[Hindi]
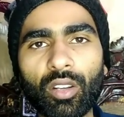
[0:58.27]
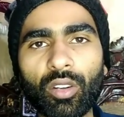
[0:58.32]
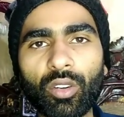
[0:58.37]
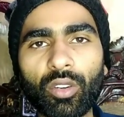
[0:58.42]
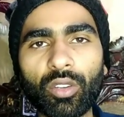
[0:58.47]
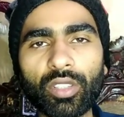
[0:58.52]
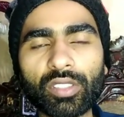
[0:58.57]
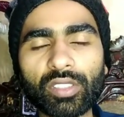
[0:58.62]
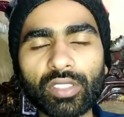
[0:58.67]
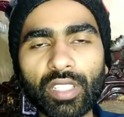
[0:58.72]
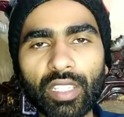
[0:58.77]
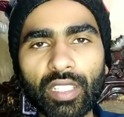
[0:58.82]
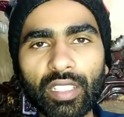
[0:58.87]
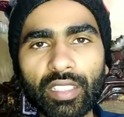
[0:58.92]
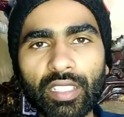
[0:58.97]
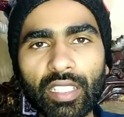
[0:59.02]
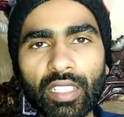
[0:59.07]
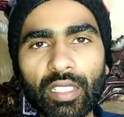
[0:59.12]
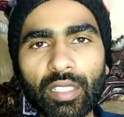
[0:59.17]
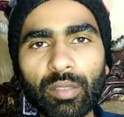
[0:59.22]
और इसके
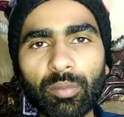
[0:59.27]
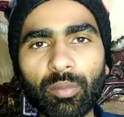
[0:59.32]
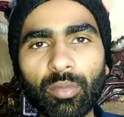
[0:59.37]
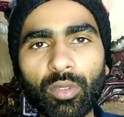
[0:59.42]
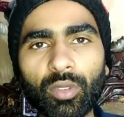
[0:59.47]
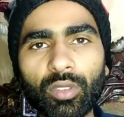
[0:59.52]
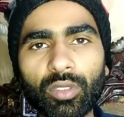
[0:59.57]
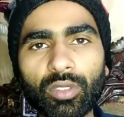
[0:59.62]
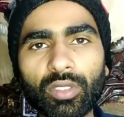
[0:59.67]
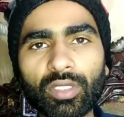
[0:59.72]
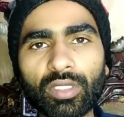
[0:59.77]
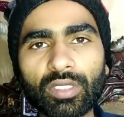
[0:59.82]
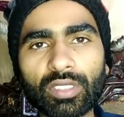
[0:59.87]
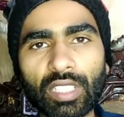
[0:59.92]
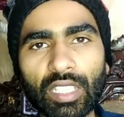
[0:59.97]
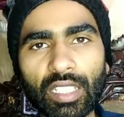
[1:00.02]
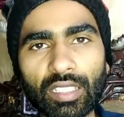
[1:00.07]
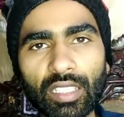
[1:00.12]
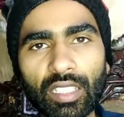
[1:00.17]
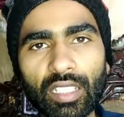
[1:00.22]
लिए बहुत
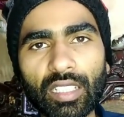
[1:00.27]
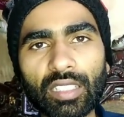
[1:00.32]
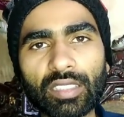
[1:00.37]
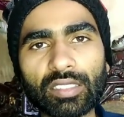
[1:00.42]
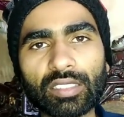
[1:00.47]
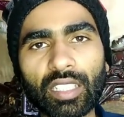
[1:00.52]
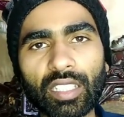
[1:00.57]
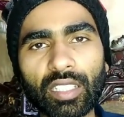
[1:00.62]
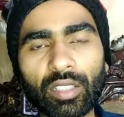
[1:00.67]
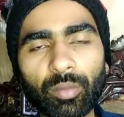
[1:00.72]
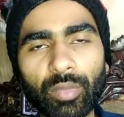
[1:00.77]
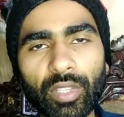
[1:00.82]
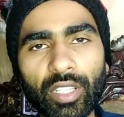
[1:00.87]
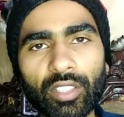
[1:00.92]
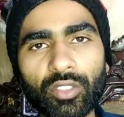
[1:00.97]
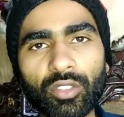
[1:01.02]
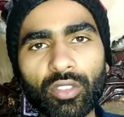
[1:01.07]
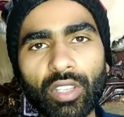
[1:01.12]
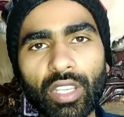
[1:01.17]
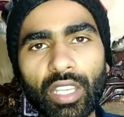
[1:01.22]
ज़्यादा सारी
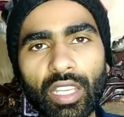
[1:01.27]
मेहनत जो